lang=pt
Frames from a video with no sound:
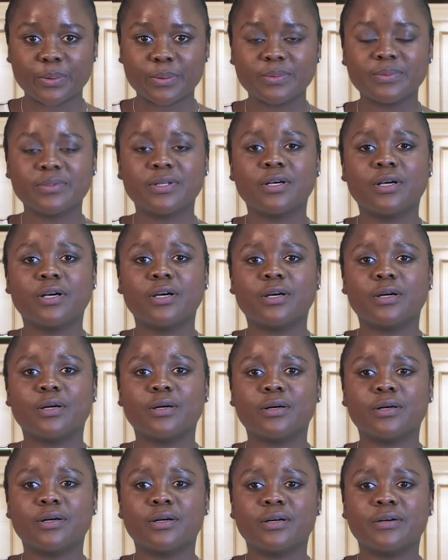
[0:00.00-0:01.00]

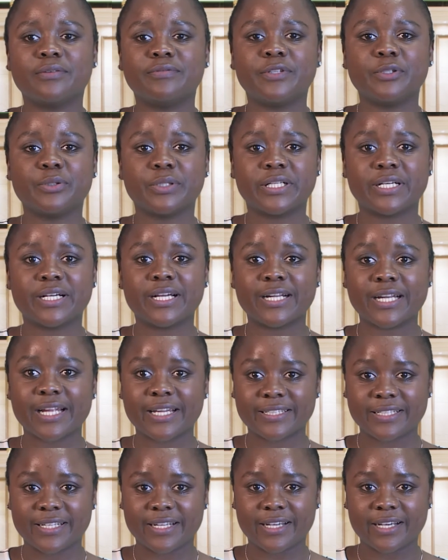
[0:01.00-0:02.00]
uh, venho da
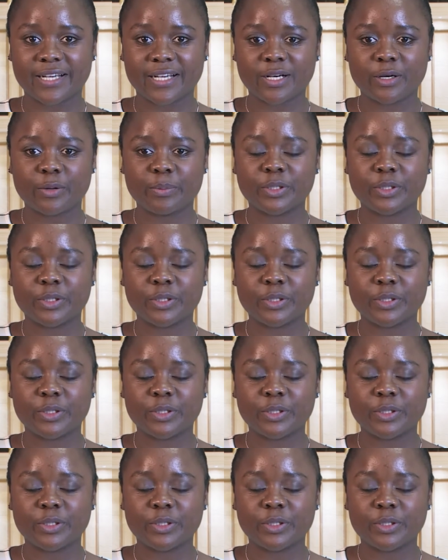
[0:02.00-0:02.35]
Inglaterra,